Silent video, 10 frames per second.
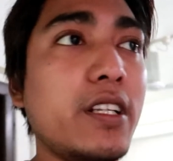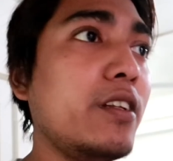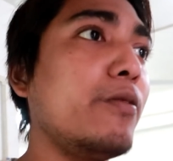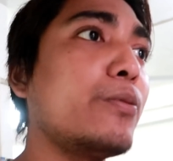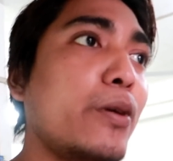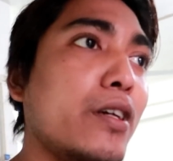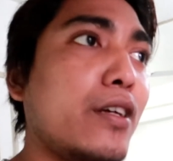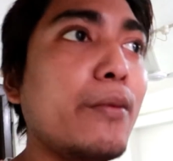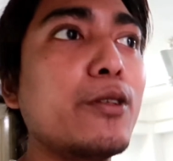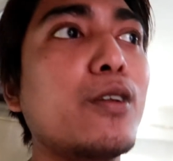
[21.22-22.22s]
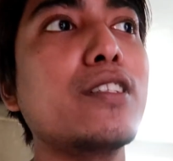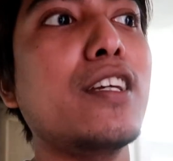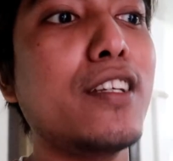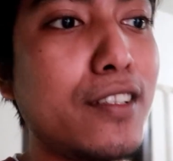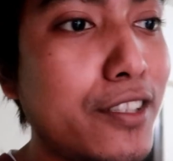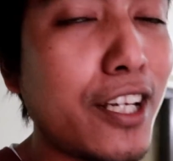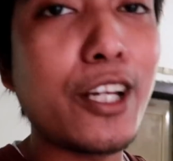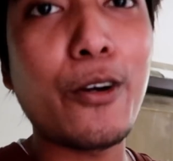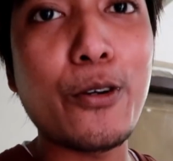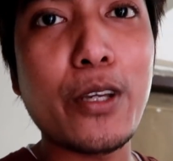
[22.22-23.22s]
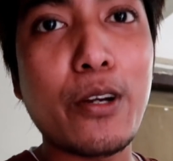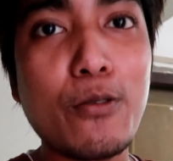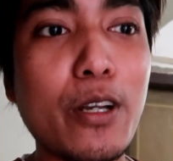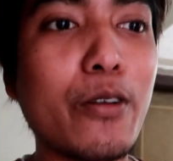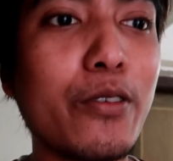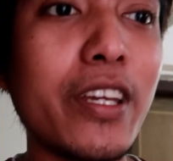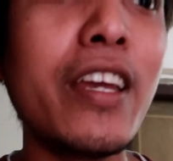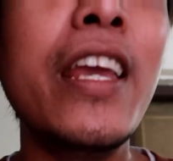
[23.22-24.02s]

बट एनी वेज अभी थोड़ा सा चिल्ड आउट हो गया कूल डाउन हो गया